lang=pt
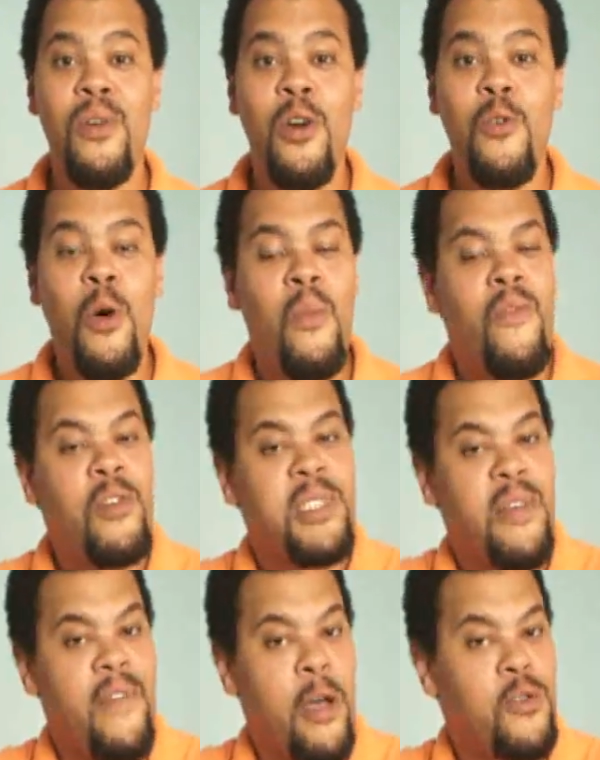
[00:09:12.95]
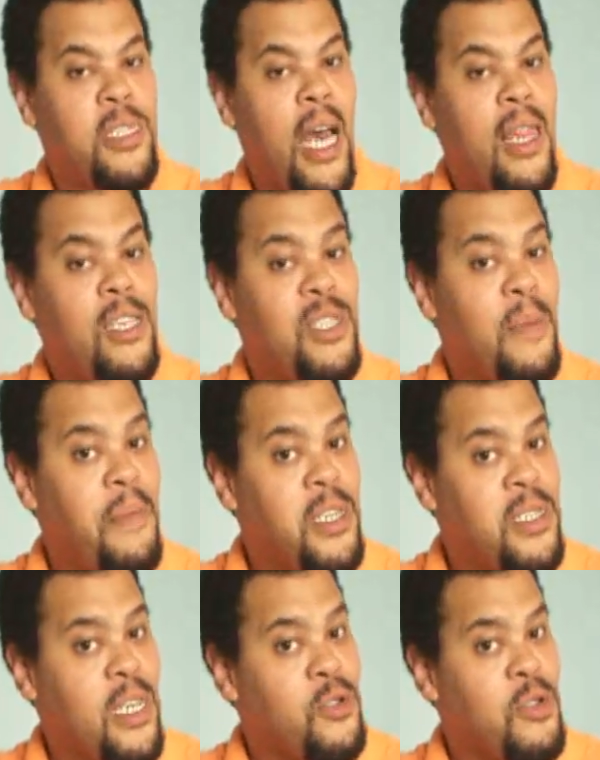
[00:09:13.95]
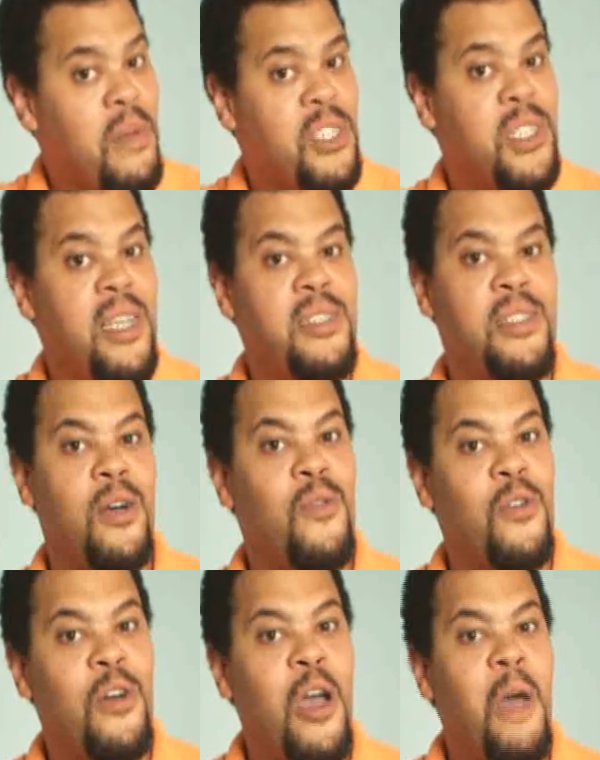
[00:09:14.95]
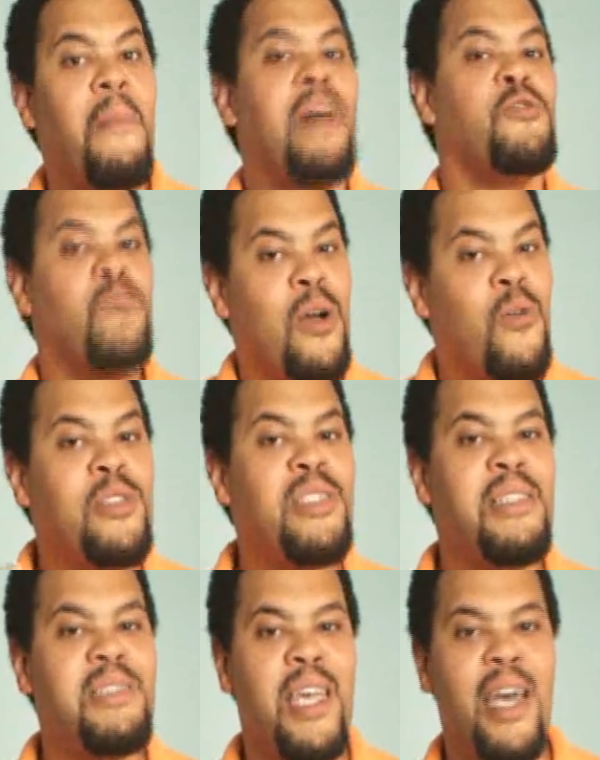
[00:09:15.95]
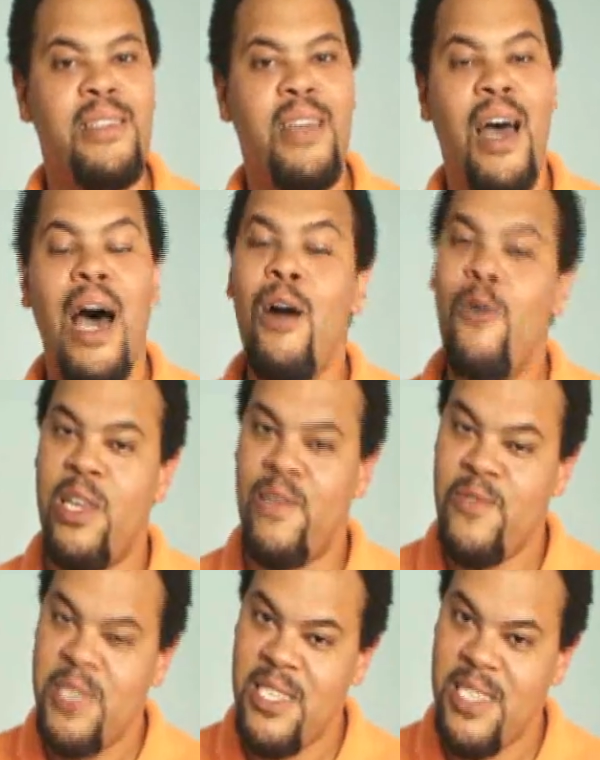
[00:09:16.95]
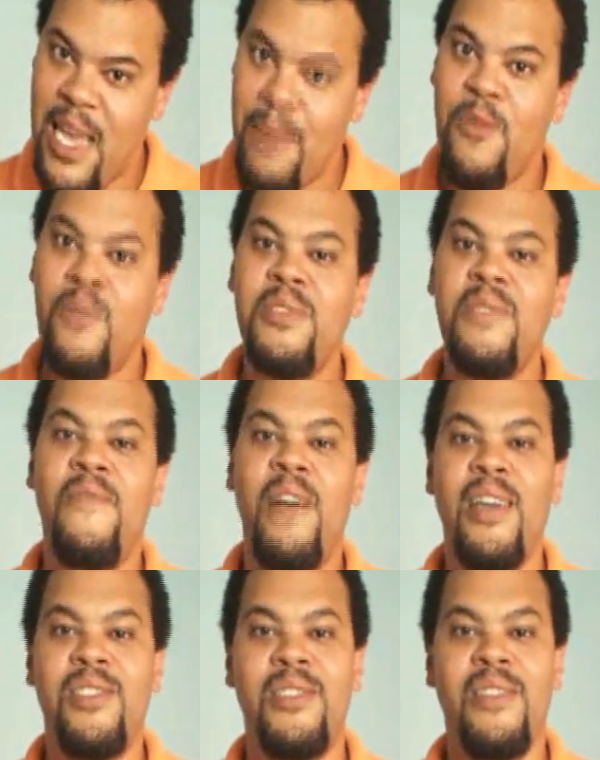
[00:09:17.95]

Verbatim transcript: Como você vai usá-las depende da sua imaginação, mas uma coisa é certa: agora você sabe como se faz.